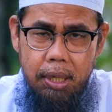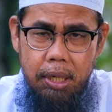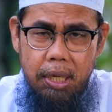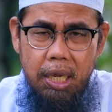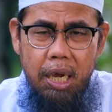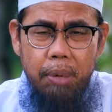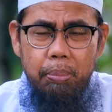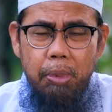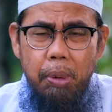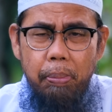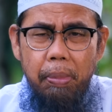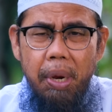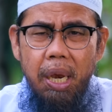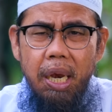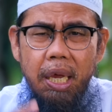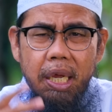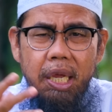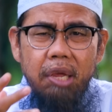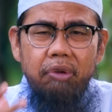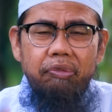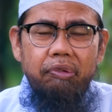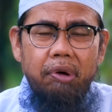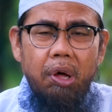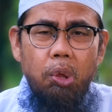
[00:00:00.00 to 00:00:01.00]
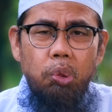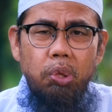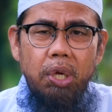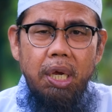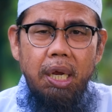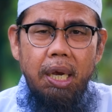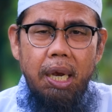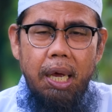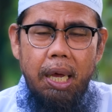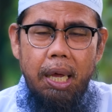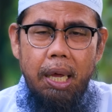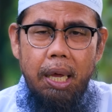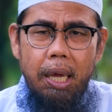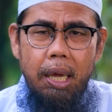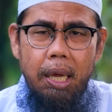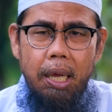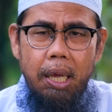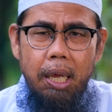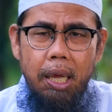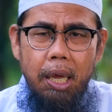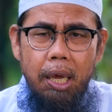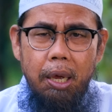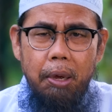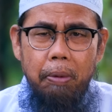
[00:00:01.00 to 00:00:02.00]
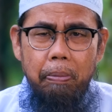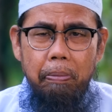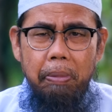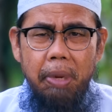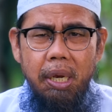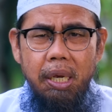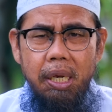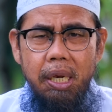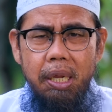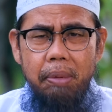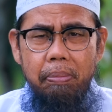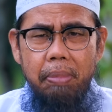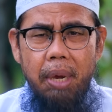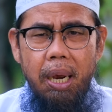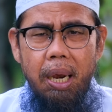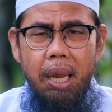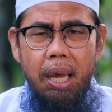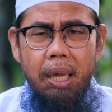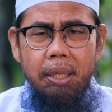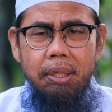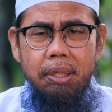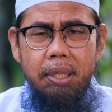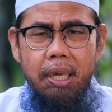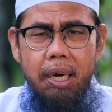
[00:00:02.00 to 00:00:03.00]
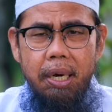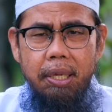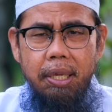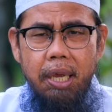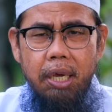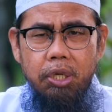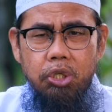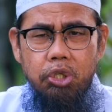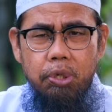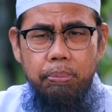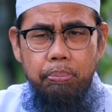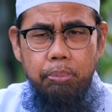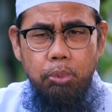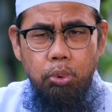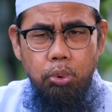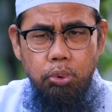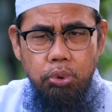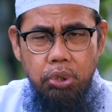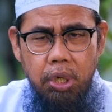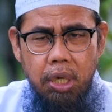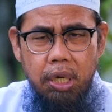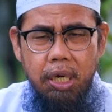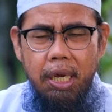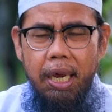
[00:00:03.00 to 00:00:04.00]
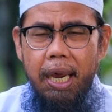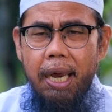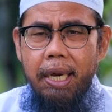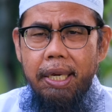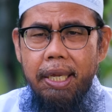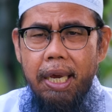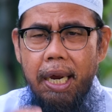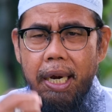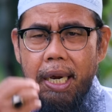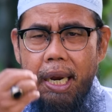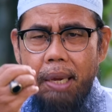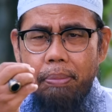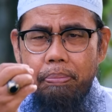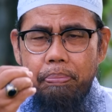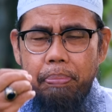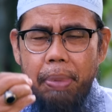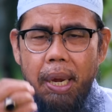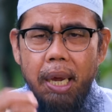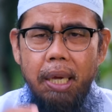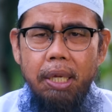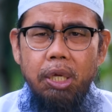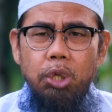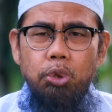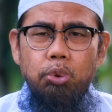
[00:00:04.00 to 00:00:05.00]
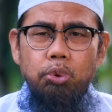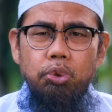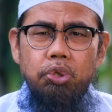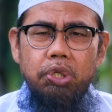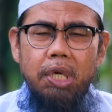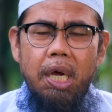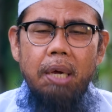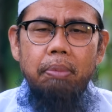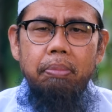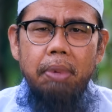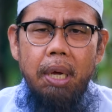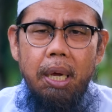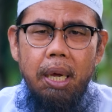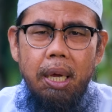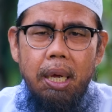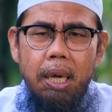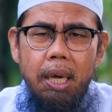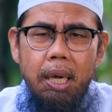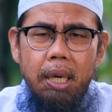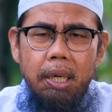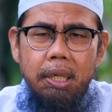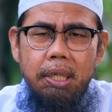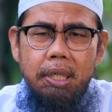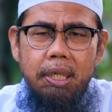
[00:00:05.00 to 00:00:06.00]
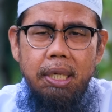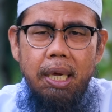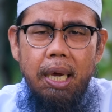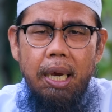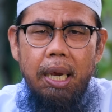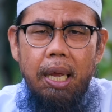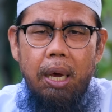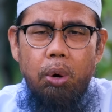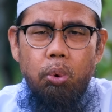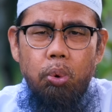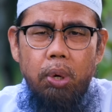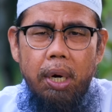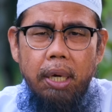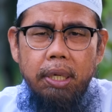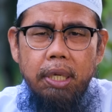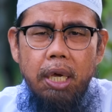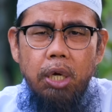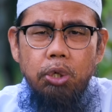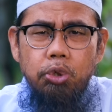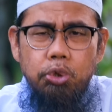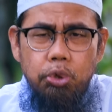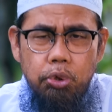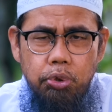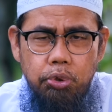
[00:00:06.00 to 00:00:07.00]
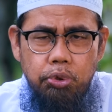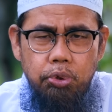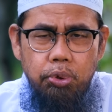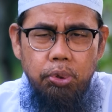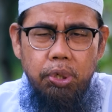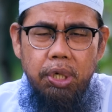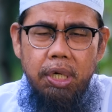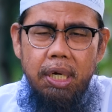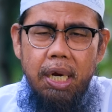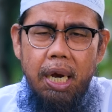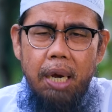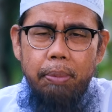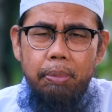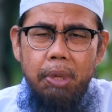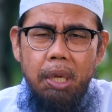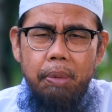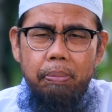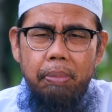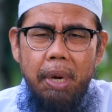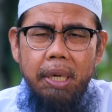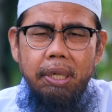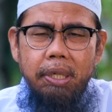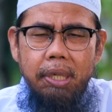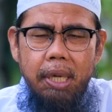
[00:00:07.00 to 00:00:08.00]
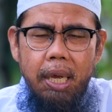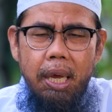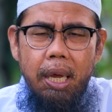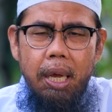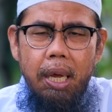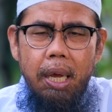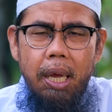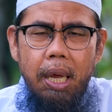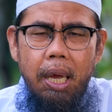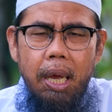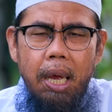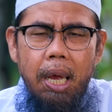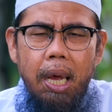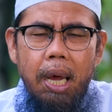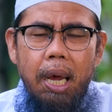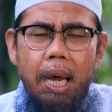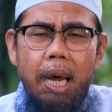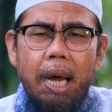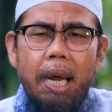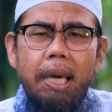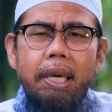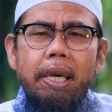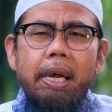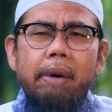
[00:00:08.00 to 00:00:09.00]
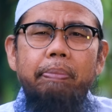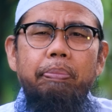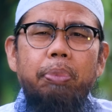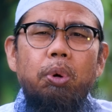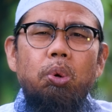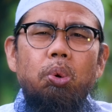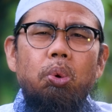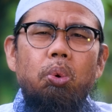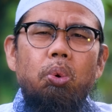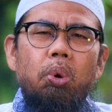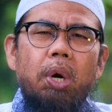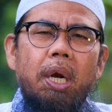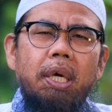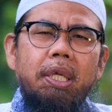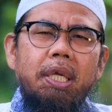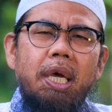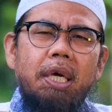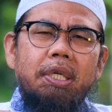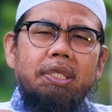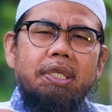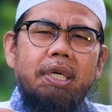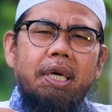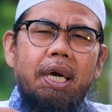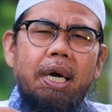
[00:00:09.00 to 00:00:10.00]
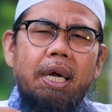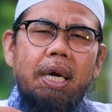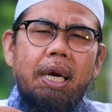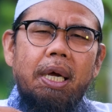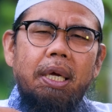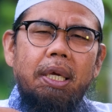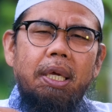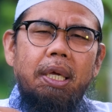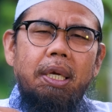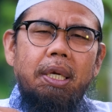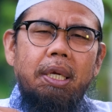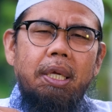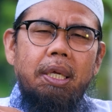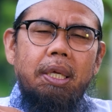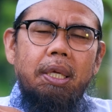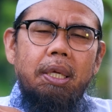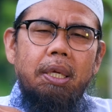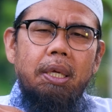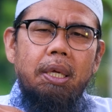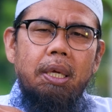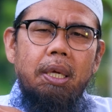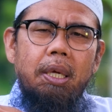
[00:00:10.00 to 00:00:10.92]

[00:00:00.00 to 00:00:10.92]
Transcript: Yang memiliki fadilah, minimal antara yang sembunyi dengan yang nampak itu sama. Dialah orang yang jujur di dalam imannya. Adapun orang yang sekarang ini,